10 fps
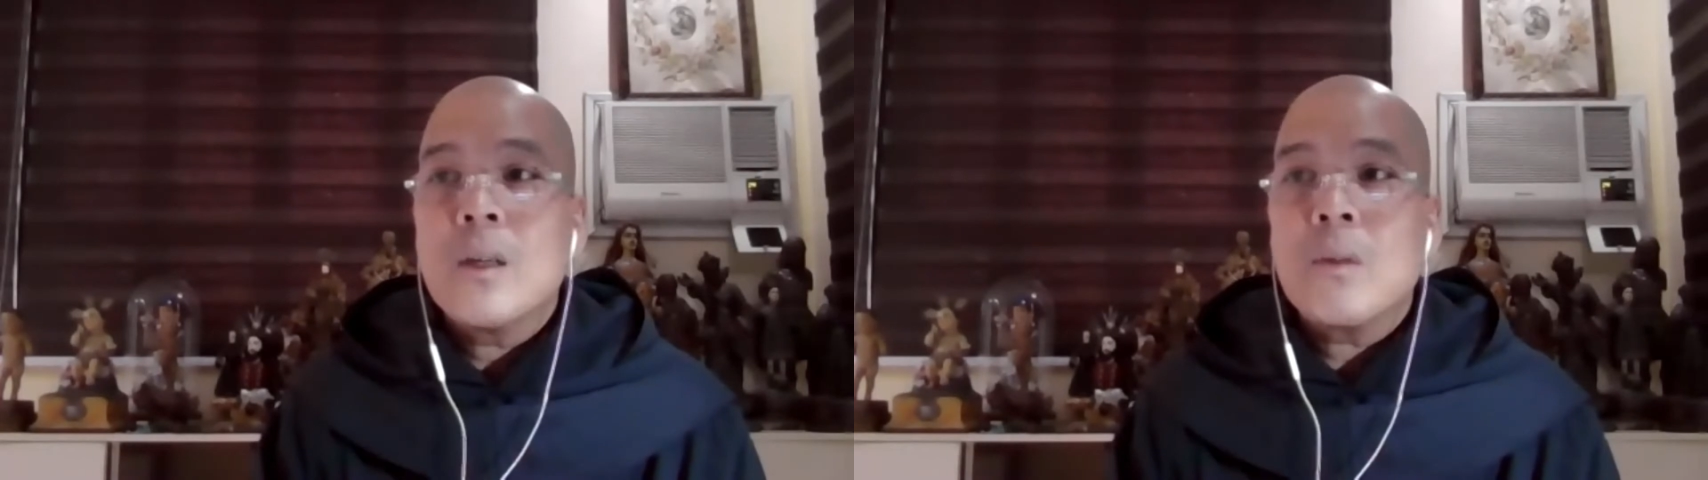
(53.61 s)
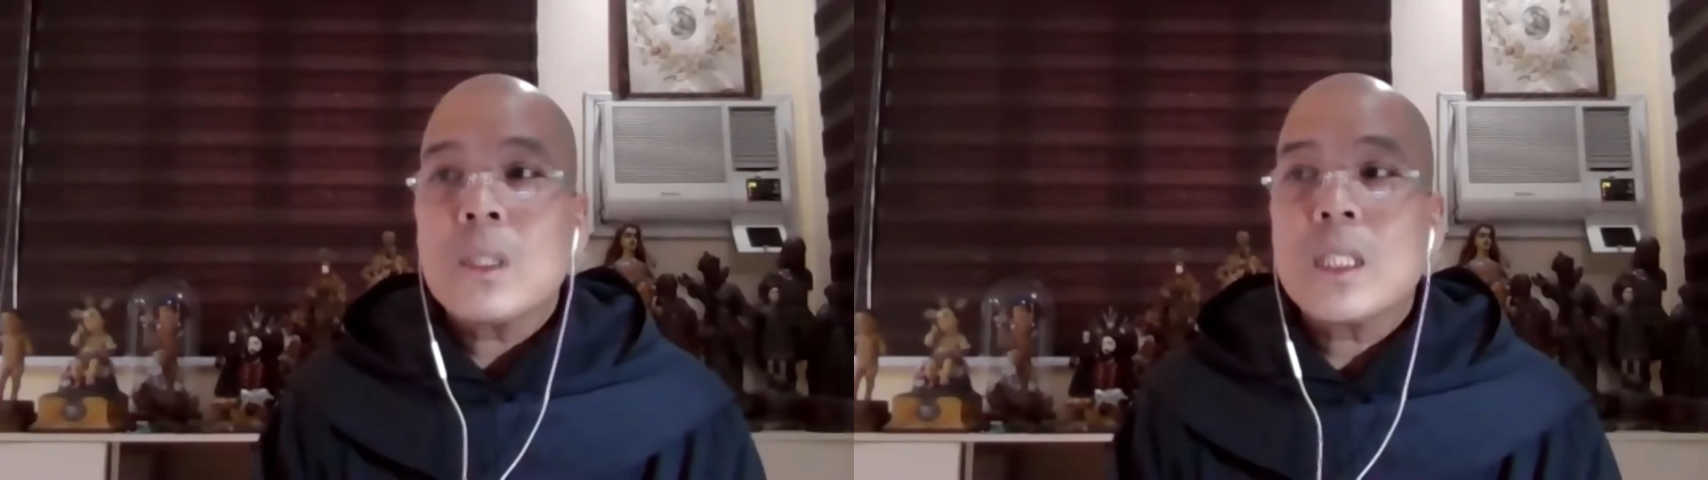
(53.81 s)

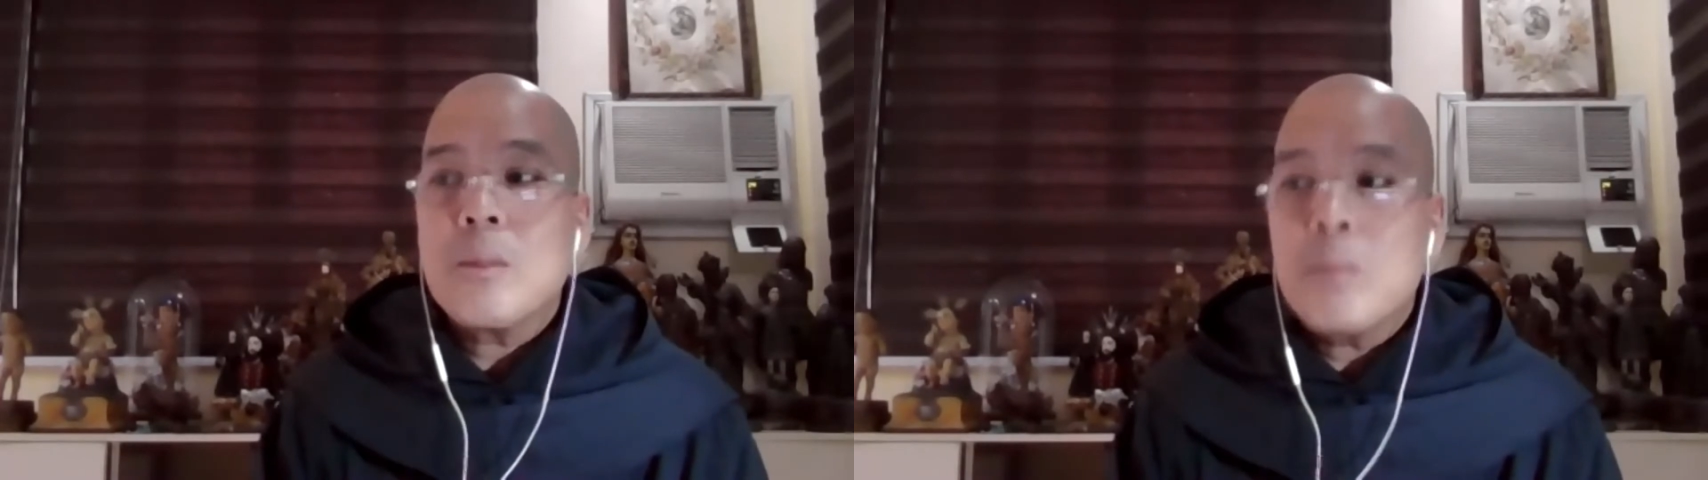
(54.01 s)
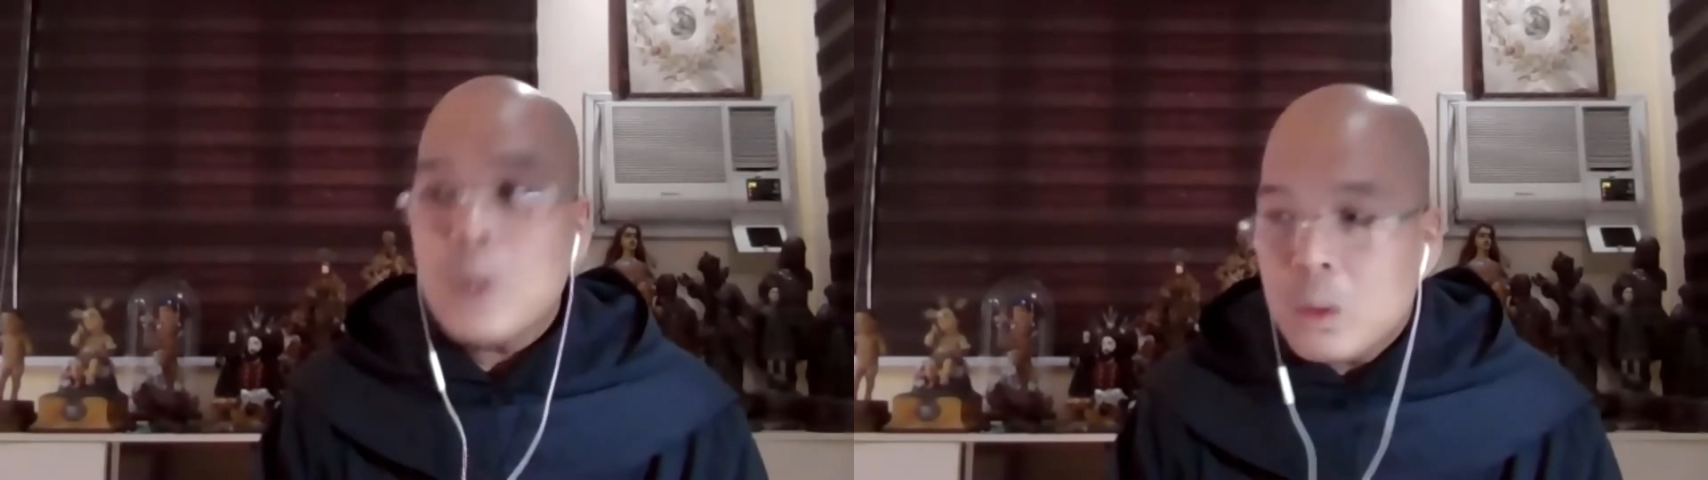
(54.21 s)
was the
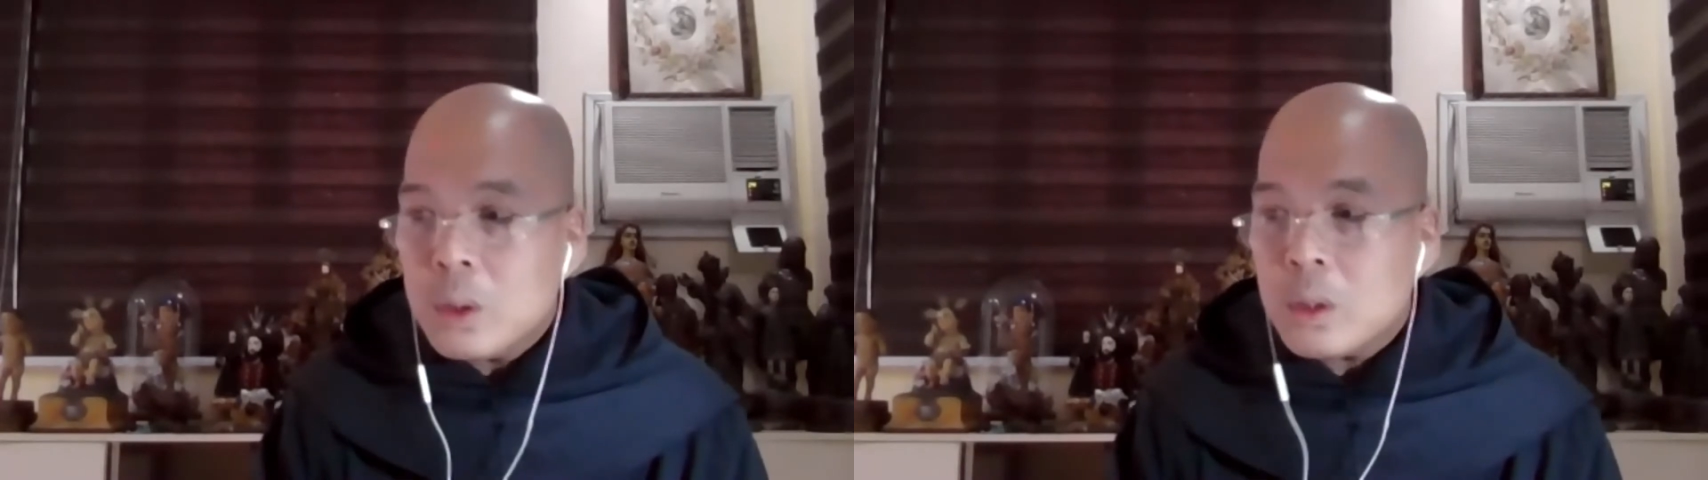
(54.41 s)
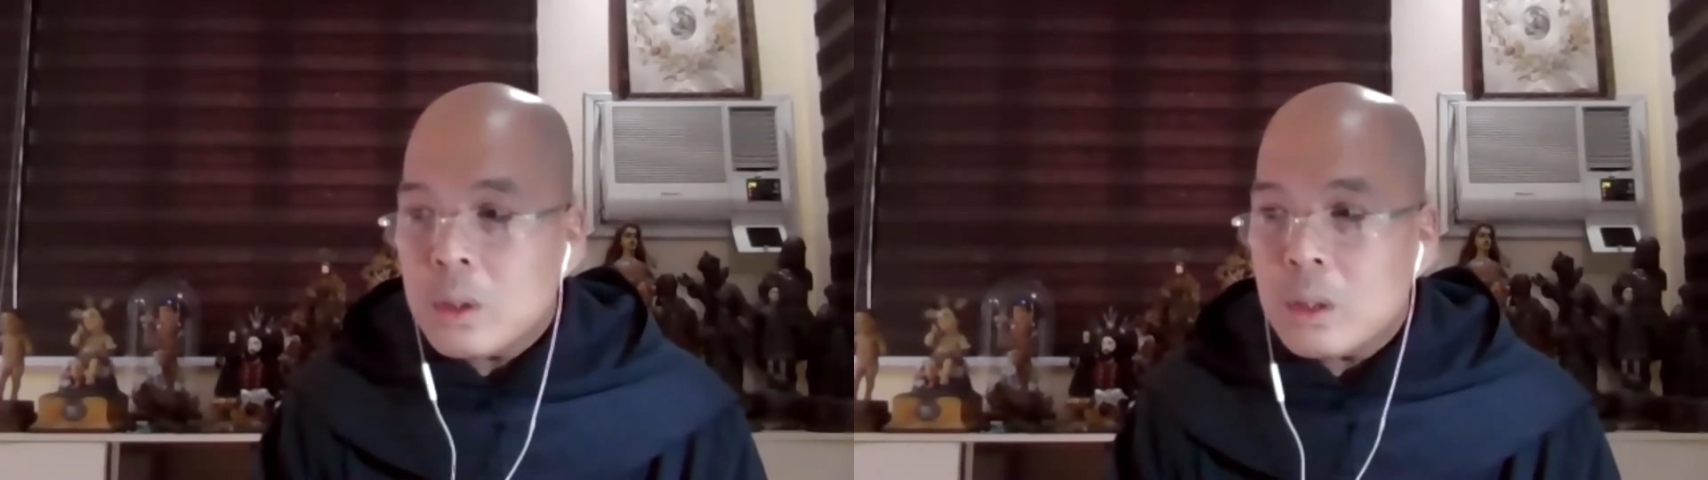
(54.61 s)
most